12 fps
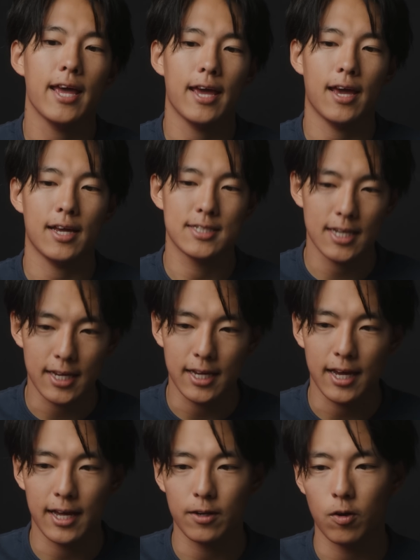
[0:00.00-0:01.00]
えー、ぜ
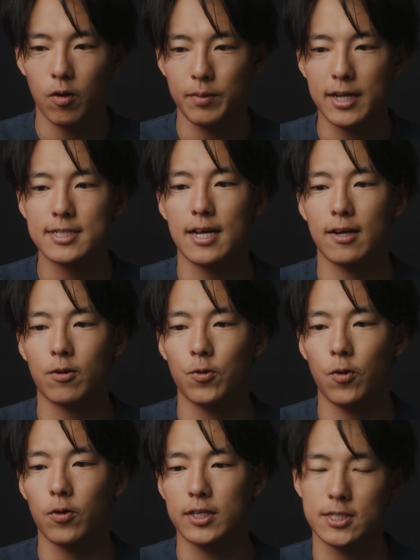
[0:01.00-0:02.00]
ひ、あの、皆さんこ
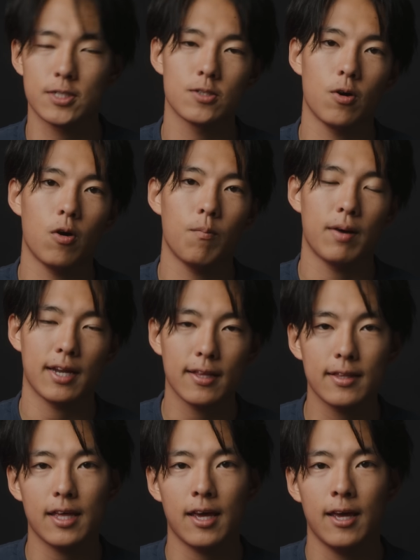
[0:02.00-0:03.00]
の技術を学
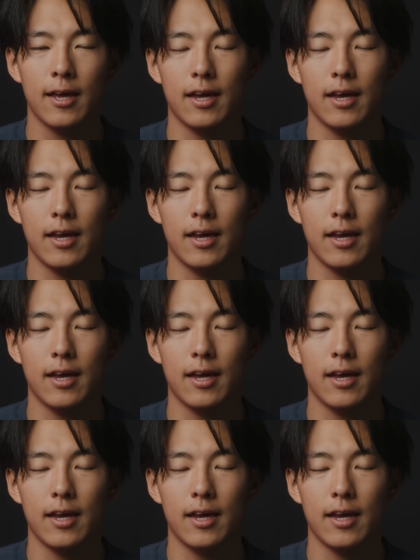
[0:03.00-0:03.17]
んで、